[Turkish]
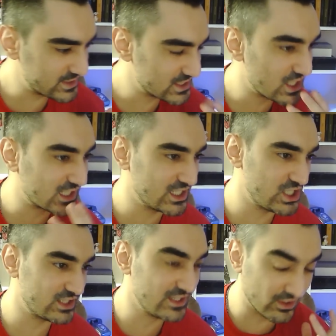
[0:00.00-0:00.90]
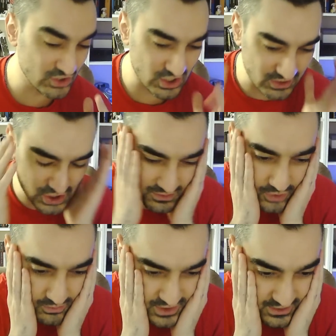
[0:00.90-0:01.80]
sıcak ki chat yanlış
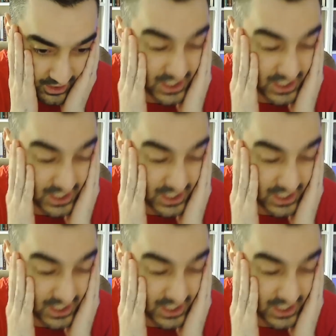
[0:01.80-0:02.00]
anlaşılma olmasın.